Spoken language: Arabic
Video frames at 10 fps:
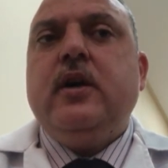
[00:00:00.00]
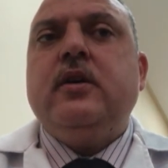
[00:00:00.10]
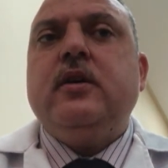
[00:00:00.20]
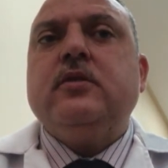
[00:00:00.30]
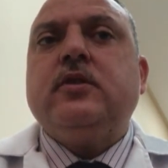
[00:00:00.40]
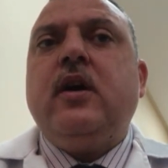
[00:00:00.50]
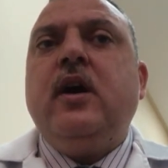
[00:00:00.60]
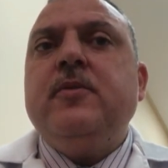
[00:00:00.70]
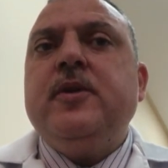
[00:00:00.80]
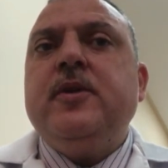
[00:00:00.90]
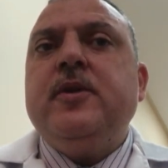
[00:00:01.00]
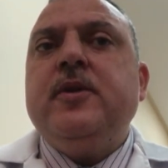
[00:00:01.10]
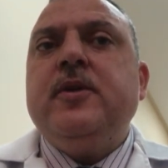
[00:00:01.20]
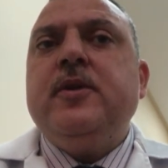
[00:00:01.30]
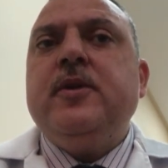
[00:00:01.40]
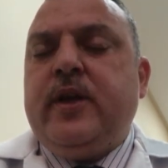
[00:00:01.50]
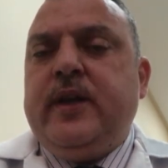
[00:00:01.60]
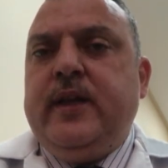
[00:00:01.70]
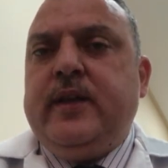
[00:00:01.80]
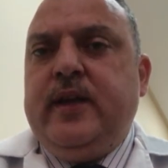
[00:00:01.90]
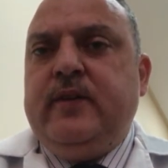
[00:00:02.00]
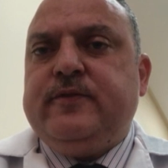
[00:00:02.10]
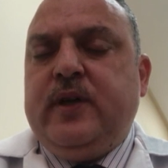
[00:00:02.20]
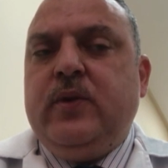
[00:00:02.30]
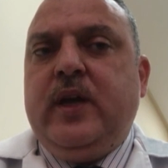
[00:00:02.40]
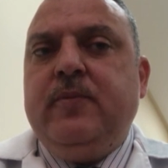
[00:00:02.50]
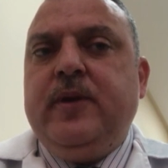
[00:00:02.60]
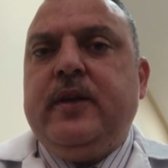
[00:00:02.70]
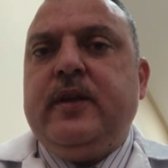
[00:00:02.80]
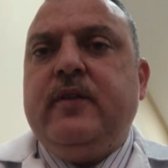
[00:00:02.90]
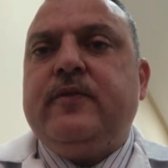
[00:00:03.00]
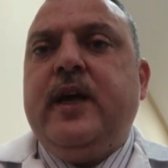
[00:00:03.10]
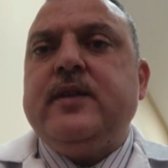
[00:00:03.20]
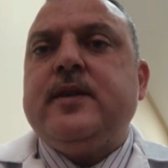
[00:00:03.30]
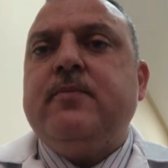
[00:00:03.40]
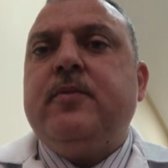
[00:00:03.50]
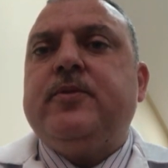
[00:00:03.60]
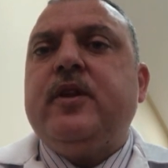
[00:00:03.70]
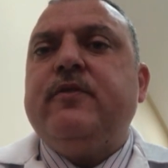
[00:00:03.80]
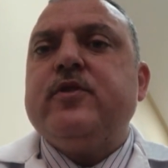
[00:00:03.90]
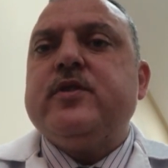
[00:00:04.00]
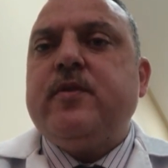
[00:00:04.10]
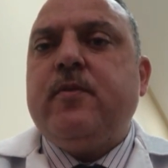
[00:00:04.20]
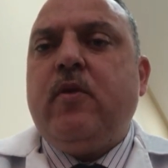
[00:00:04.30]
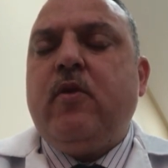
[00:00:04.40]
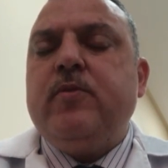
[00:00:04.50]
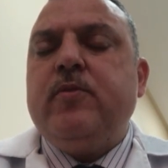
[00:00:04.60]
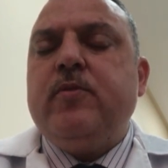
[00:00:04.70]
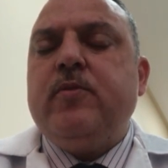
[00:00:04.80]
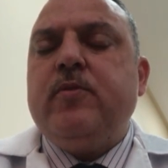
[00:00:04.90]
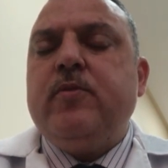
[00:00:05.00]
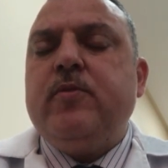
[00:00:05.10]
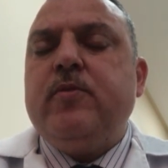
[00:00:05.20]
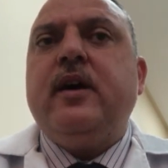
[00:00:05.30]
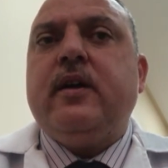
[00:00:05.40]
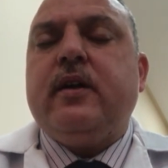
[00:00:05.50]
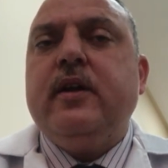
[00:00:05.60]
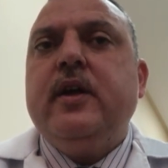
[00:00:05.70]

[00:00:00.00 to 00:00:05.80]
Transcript: آه، ضخامه القرينات الانف او لحميه الانف رح تسبب تنفس فموي وبالتالي تكرار